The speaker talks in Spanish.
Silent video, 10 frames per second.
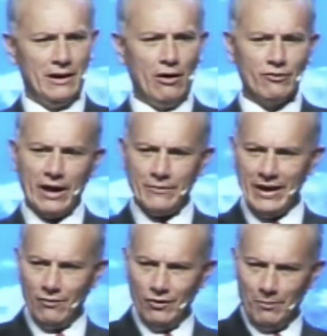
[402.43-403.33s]
aunque
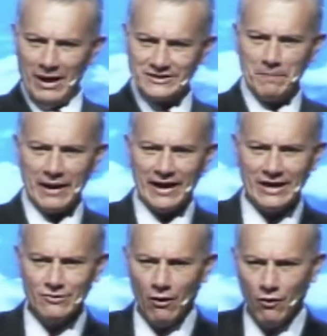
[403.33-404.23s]
había uno más
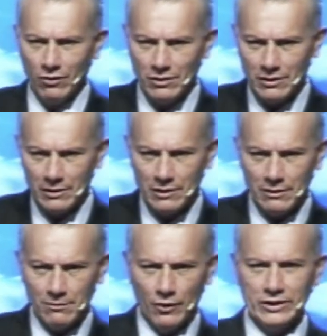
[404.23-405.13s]
pequeño aún,
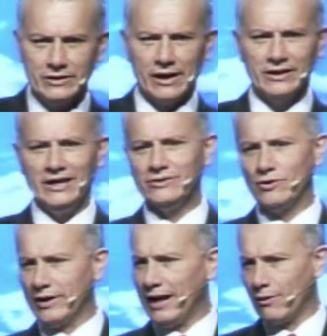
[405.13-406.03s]
muy
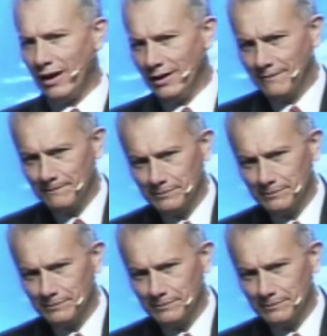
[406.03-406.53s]
sardinito, que era cuál?